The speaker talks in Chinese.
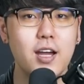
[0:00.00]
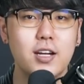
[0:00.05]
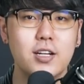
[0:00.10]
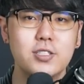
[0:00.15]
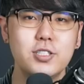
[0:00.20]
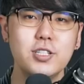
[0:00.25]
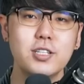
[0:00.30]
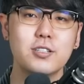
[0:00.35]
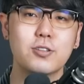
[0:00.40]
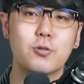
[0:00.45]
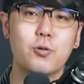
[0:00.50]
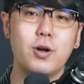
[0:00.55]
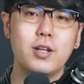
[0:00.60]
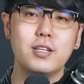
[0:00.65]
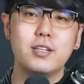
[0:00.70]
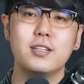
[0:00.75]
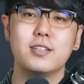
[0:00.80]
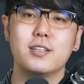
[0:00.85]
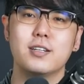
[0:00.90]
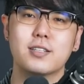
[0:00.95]
而这样的观
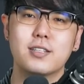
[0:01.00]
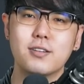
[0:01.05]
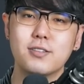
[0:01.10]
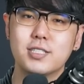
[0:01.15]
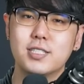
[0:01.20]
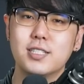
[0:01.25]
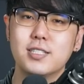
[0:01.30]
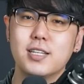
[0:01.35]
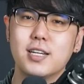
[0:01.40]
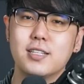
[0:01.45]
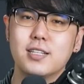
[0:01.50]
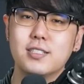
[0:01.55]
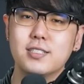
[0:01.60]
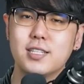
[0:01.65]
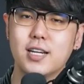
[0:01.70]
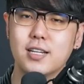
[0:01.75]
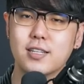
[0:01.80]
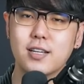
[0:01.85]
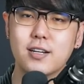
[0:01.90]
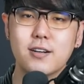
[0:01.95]
念呢，到现在听
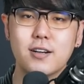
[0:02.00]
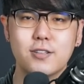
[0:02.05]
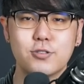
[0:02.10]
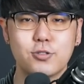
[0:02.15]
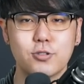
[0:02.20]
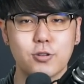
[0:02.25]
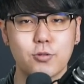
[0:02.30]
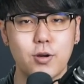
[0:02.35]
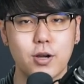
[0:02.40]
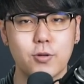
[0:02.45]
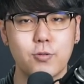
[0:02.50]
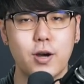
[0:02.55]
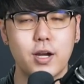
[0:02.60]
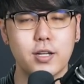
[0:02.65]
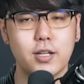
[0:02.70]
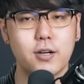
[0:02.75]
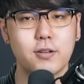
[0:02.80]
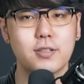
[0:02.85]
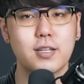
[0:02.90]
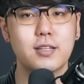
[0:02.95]
起来当然觉得怪
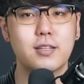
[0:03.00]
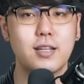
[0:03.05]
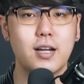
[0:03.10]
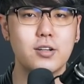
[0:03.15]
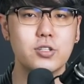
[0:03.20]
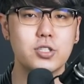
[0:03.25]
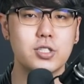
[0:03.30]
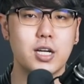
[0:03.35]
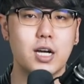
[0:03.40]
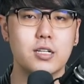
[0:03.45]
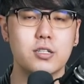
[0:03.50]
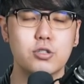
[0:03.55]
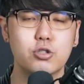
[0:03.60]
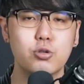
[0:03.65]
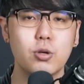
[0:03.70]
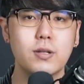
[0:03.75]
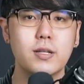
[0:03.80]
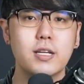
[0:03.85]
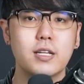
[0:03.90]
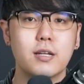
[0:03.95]
怪的，但当时还是
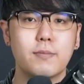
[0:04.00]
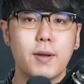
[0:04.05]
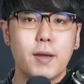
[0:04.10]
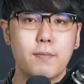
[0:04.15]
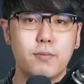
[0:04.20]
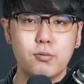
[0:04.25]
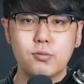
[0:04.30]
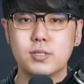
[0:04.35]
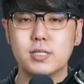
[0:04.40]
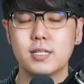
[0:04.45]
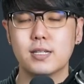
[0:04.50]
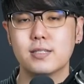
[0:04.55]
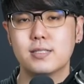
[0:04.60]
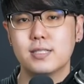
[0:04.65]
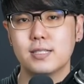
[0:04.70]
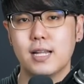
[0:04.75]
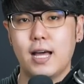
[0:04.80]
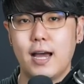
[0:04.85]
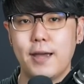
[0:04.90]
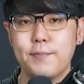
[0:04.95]
顺利的被普及了
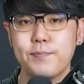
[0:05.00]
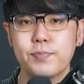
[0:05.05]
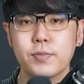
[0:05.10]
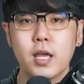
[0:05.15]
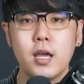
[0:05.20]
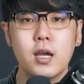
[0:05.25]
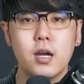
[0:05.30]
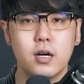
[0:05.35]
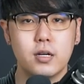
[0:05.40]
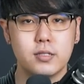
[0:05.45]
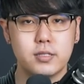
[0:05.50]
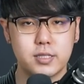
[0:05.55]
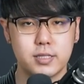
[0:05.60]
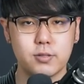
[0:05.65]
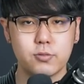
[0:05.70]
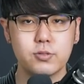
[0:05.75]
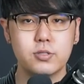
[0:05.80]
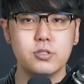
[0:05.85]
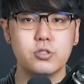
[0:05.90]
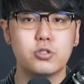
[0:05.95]
起来。而
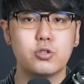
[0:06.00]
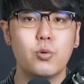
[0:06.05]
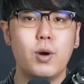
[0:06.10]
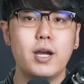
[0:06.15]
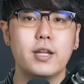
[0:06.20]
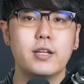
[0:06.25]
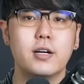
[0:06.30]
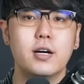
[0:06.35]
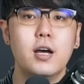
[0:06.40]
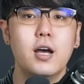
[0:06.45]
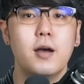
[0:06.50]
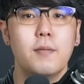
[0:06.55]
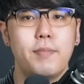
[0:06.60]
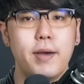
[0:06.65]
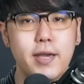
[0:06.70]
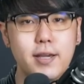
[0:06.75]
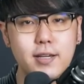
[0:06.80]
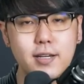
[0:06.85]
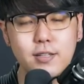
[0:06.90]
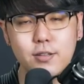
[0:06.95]
除此之外呢，
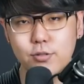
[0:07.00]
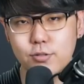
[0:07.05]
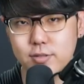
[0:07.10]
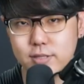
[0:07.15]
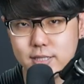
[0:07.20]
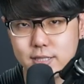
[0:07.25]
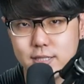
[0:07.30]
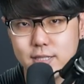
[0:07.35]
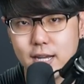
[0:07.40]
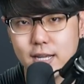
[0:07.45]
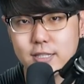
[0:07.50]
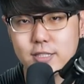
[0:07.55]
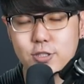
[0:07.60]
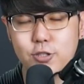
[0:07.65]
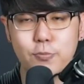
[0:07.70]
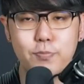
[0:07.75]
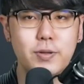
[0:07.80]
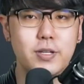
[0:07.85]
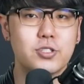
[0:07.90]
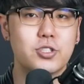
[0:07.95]
培根与鸡蛋
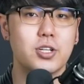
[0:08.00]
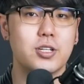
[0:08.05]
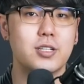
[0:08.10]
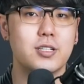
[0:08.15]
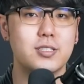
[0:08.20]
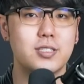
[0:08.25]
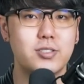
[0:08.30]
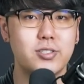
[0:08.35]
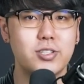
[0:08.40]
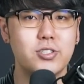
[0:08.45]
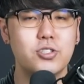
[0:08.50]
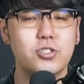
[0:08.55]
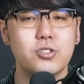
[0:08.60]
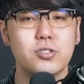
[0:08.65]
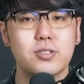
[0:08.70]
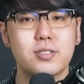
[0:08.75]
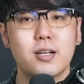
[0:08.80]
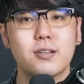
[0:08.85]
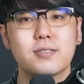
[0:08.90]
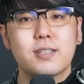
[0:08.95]
就变成了西
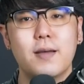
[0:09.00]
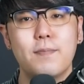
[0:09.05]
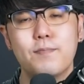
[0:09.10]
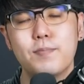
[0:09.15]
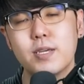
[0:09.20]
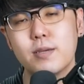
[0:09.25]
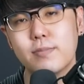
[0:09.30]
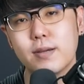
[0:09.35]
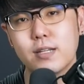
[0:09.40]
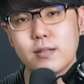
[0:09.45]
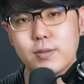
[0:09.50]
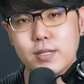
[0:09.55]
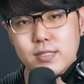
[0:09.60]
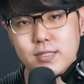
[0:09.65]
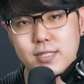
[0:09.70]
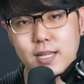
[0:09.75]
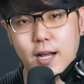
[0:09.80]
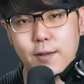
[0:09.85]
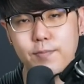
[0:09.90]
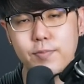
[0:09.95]
式早餐必备的品
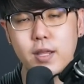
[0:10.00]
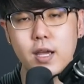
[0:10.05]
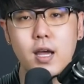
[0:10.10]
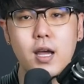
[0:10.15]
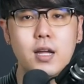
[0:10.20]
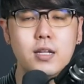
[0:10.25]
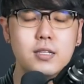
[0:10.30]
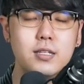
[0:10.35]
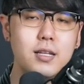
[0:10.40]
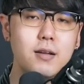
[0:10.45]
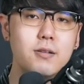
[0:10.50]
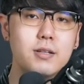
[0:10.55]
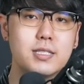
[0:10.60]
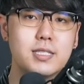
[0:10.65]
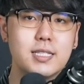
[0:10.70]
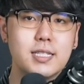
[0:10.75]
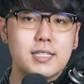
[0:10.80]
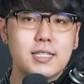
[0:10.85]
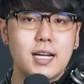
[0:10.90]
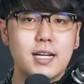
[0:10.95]
项。那到了
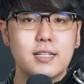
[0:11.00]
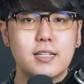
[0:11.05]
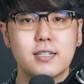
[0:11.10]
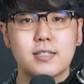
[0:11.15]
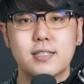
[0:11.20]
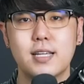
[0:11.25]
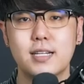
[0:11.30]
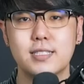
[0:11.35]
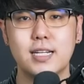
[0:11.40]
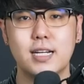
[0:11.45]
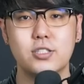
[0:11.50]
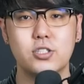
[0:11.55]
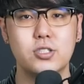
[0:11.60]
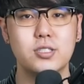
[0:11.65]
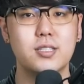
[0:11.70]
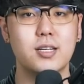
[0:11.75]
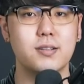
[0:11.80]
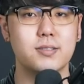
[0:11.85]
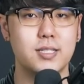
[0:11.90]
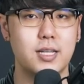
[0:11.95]
现代呢，大家
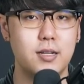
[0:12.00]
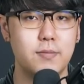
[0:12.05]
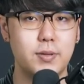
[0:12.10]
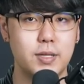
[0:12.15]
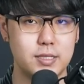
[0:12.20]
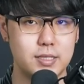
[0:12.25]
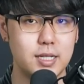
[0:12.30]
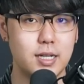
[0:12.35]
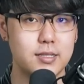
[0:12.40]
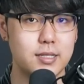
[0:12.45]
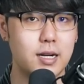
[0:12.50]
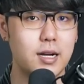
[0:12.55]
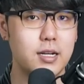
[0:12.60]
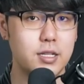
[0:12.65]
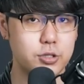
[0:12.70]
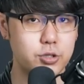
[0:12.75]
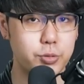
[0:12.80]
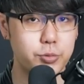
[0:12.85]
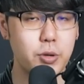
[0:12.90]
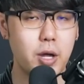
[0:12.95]
吃早餐的品项当然
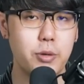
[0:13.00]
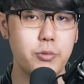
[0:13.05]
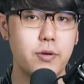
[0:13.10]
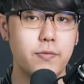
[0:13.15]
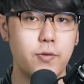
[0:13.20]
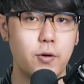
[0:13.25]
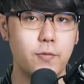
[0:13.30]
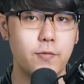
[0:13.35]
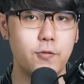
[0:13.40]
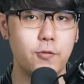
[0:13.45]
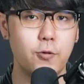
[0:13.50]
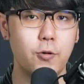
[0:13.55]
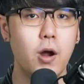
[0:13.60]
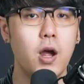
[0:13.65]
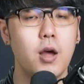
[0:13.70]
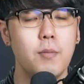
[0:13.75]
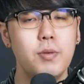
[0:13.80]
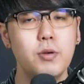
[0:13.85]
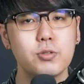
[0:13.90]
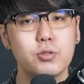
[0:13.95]
也就越来越丰富，
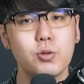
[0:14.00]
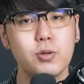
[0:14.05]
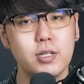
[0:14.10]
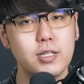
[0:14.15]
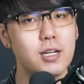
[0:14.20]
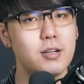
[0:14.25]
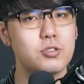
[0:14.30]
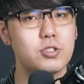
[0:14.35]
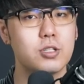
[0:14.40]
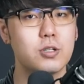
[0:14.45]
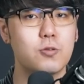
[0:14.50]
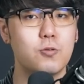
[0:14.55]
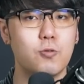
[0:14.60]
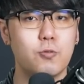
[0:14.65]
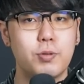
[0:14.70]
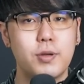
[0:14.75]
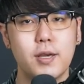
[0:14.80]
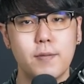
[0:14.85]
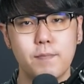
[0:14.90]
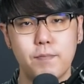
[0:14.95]
没有说一定要吃
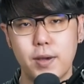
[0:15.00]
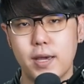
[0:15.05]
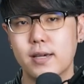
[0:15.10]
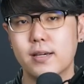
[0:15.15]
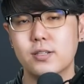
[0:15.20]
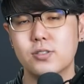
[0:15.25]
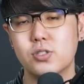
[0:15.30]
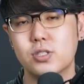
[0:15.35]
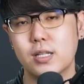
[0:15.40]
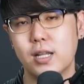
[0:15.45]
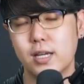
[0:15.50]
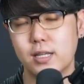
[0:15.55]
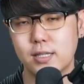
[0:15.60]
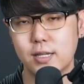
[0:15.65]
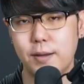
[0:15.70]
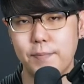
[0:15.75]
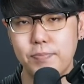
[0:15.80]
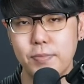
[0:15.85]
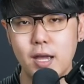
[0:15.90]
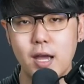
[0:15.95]
谷片、培根。之类
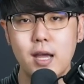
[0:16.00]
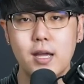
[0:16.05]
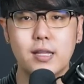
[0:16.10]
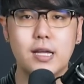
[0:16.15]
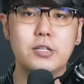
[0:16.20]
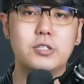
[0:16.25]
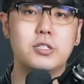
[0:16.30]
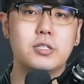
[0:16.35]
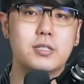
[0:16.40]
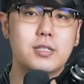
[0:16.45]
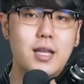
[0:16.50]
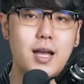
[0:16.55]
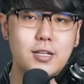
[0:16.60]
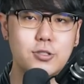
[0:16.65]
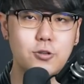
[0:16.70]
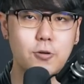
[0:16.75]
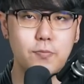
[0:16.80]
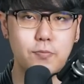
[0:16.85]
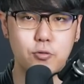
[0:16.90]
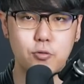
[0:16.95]
的，但是大
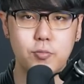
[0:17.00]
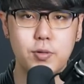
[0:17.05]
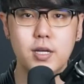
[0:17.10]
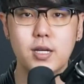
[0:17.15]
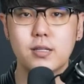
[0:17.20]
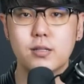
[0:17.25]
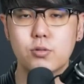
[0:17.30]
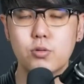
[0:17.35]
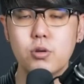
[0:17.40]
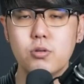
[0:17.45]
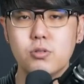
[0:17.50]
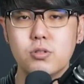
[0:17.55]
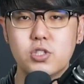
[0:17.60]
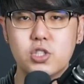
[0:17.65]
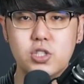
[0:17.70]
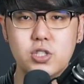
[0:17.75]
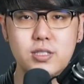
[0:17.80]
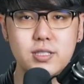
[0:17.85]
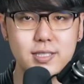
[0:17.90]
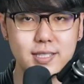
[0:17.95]
众普遍对于
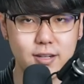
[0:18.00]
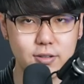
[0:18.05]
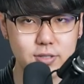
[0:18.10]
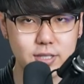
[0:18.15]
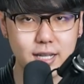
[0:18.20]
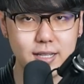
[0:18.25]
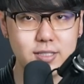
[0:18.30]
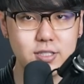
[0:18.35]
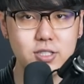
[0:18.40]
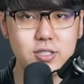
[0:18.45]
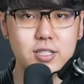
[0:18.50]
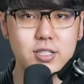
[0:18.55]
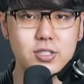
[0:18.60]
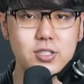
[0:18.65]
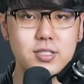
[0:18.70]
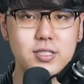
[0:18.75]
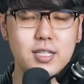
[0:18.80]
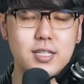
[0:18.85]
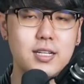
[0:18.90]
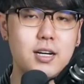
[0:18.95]
吃早餐这件
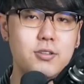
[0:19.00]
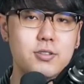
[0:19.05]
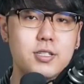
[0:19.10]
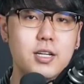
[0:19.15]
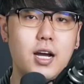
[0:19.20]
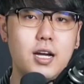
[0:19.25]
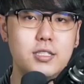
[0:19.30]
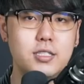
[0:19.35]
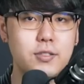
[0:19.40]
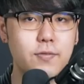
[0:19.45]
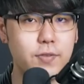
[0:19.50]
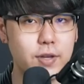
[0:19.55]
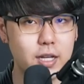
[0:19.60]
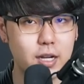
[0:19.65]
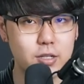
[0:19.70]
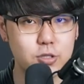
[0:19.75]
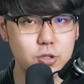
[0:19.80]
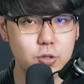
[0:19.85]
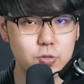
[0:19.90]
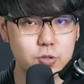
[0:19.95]
事情，好像还是非
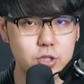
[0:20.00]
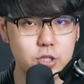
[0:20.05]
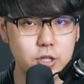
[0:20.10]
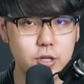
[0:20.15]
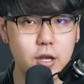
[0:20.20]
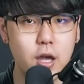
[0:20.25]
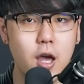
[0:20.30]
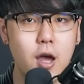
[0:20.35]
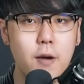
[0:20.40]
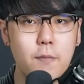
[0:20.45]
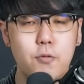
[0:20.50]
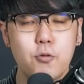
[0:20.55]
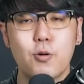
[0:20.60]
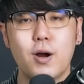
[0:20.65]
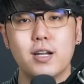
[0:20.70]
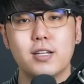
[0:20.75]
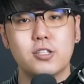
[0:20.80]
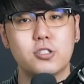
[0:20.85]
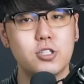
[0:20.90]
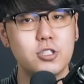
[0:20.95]
常重视。不
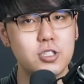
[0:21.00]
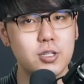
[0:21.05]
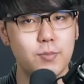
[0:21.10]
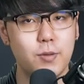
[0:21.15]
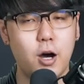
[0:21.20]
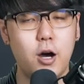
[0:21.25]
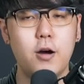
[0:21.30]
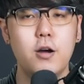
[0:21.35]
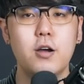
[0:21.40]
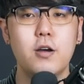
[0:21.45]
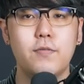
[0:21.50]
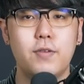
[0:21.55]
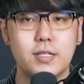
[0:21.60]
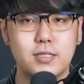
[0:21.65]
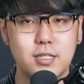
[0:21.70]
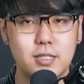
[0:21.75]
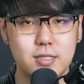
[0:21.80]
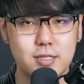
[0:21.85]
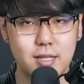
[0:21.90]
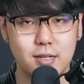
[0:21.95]
管你吃什么，反
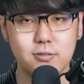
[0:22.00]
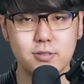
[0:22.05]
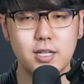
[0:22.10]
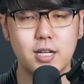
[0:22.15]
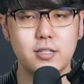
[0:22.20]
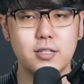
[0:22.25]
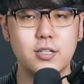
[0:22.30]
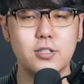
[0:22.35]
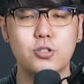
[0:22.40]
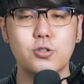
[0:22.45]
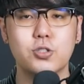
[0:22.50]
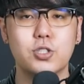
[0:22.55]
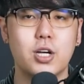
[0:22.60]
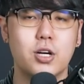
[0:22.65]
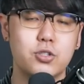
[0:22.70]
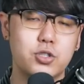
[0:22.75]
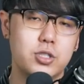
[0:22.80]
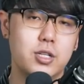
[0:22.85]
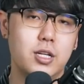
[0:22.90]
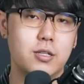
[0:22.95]
正早上呢就是
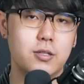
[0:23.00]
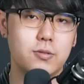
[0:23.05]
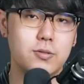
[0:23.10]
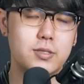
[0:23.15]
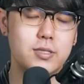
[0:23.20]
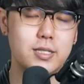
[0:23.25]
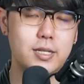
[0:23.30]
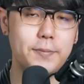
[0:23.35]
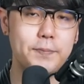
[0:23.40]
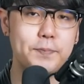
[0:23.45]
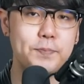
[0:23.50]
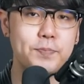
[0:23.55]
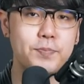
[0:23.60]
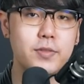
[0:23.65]
要吃点东西，